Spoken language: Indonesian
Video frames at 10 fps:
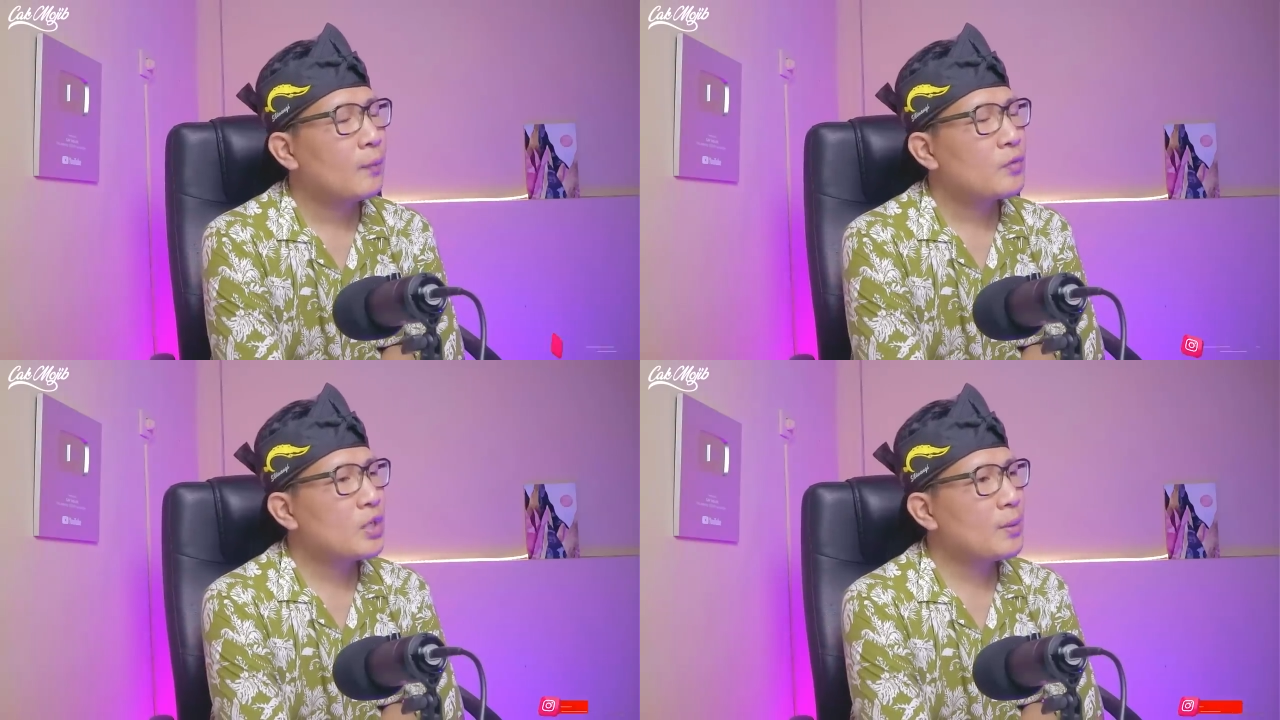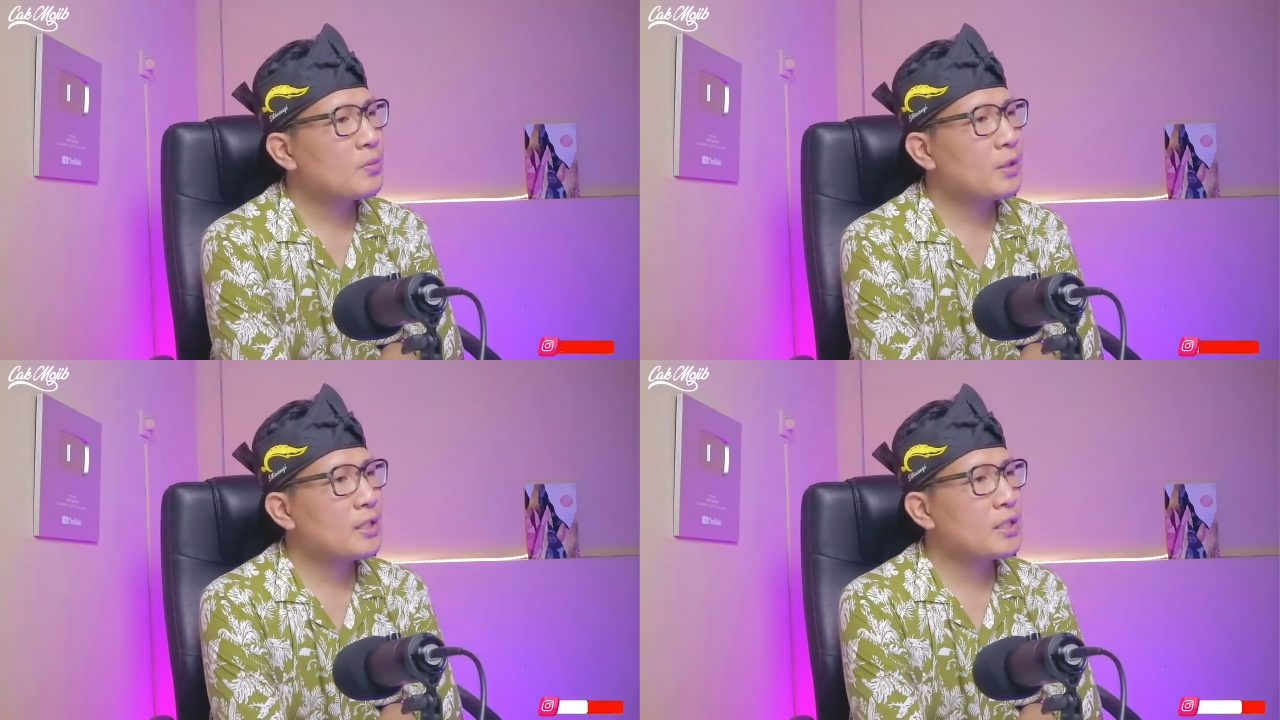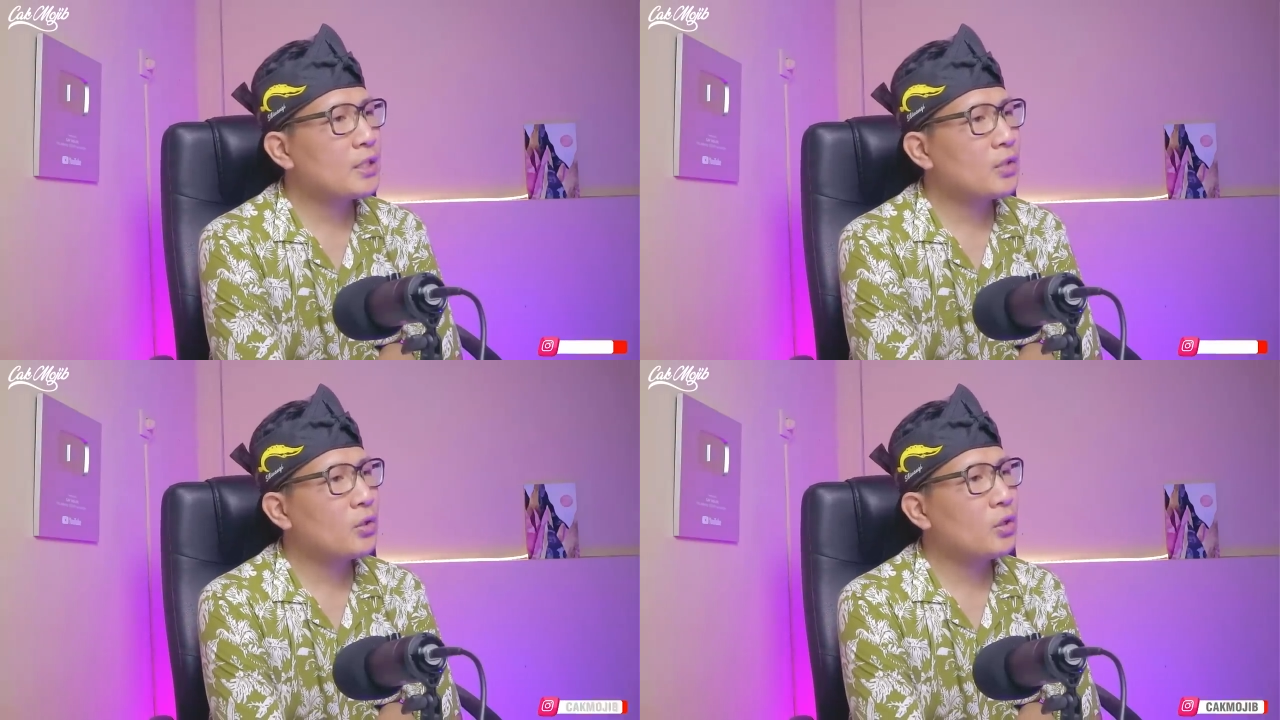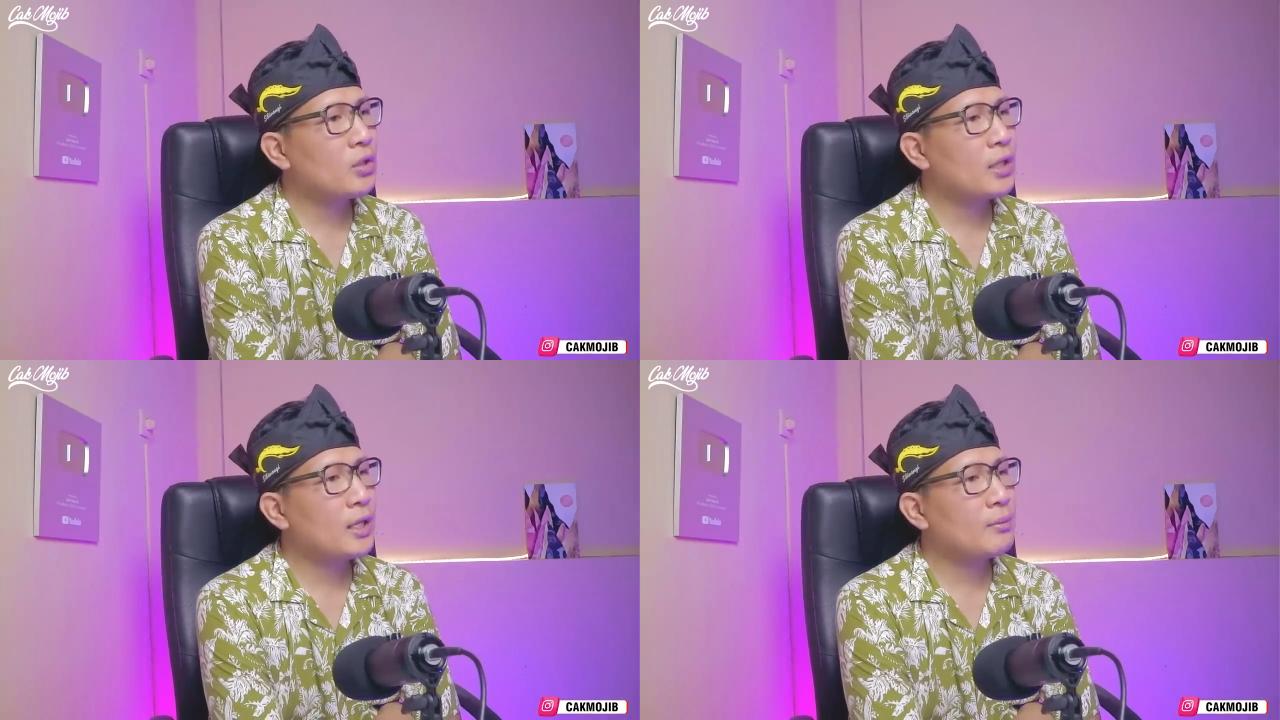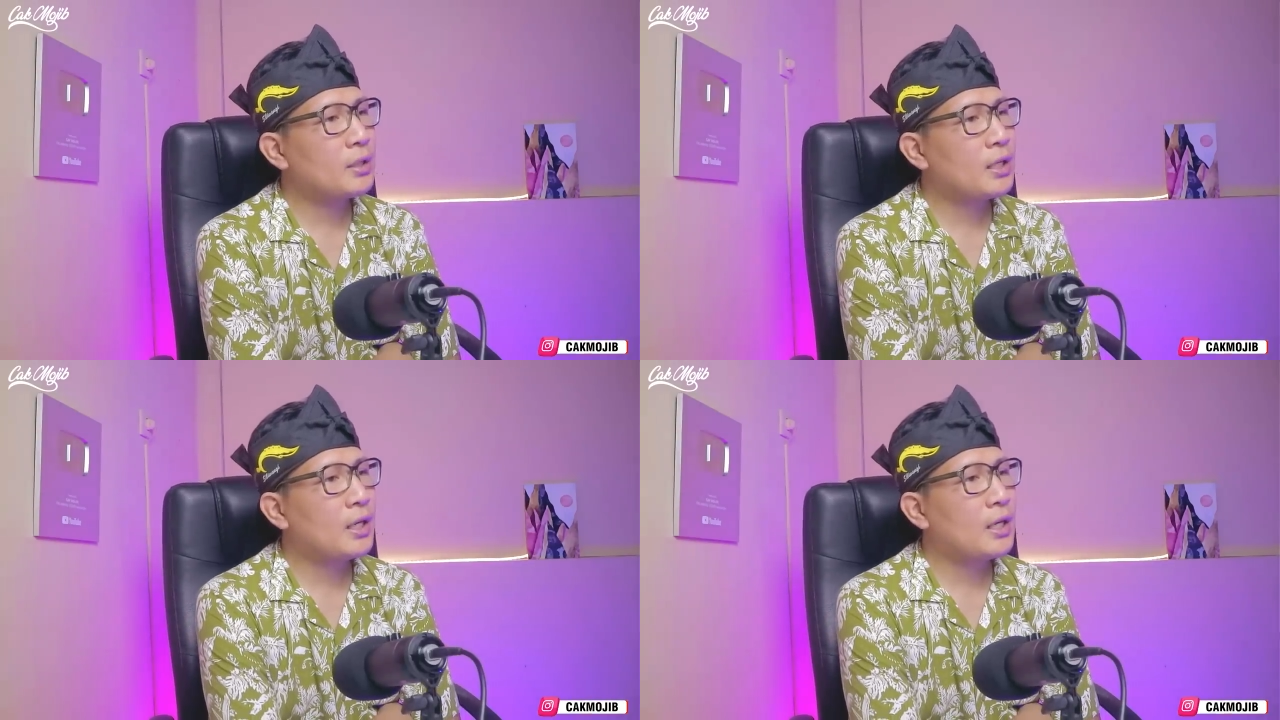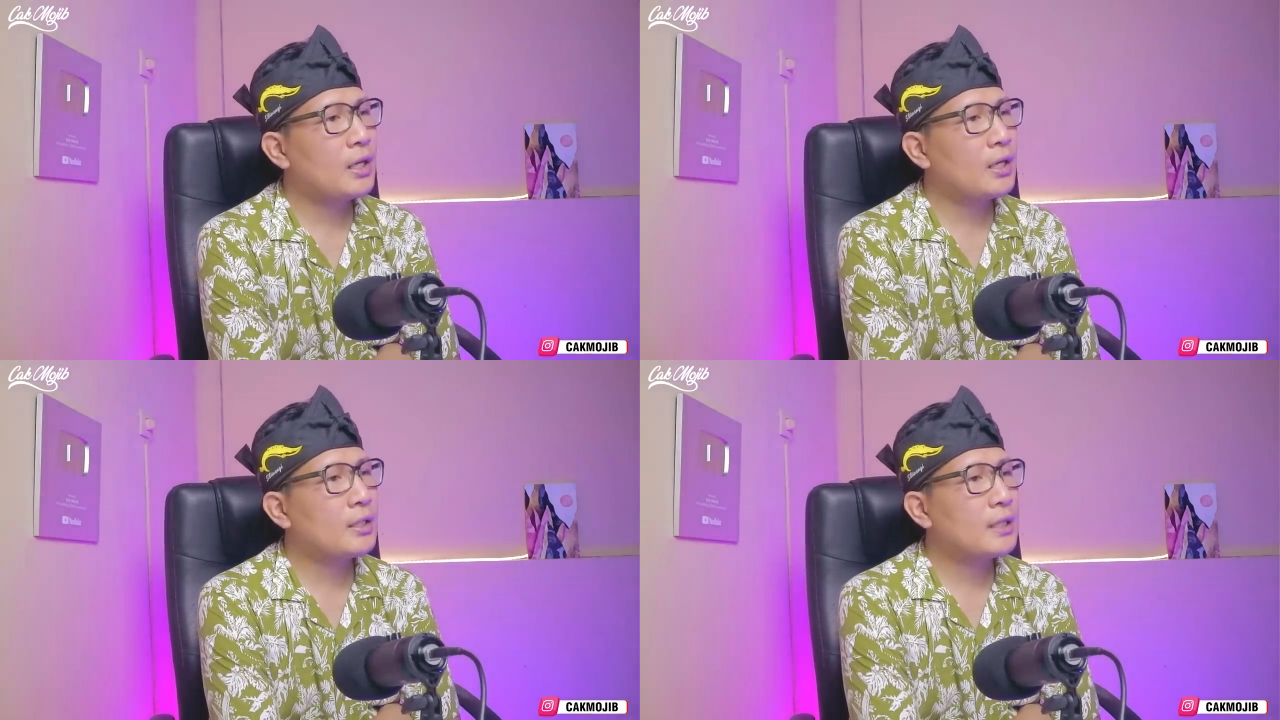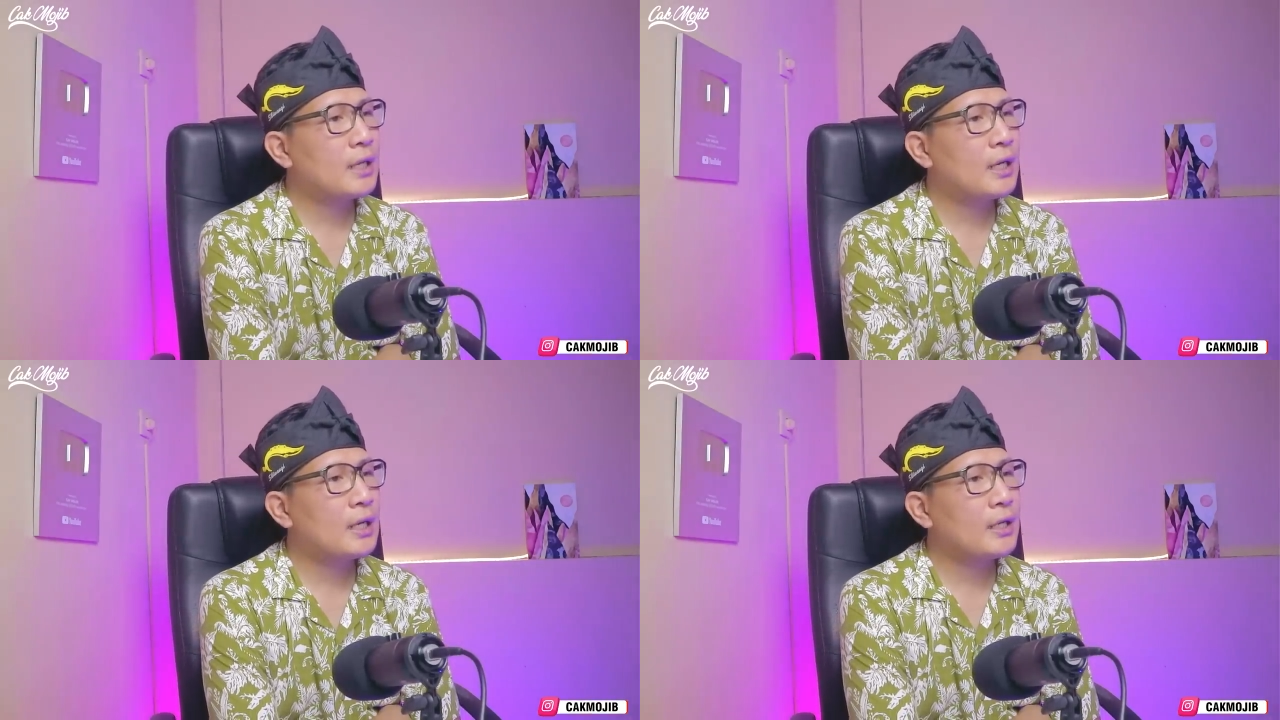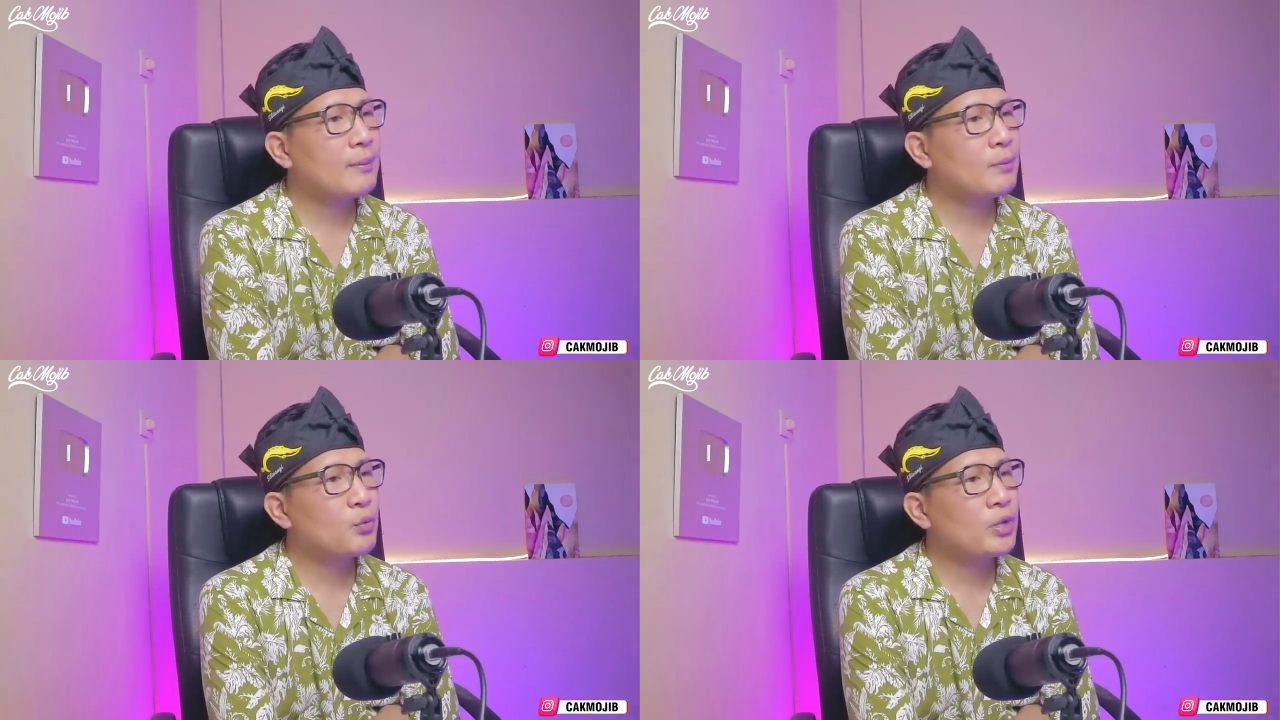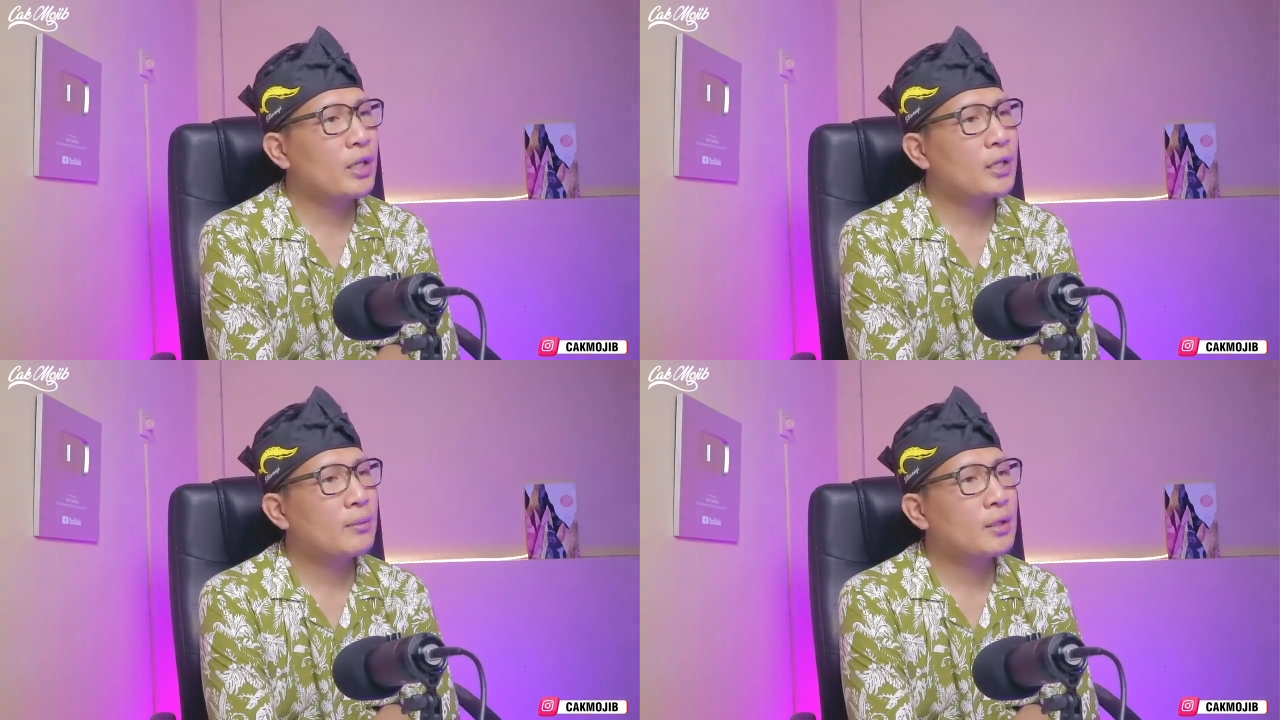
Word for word: Syabas Malaysia tergolong dalam negara-negara yang mempunyai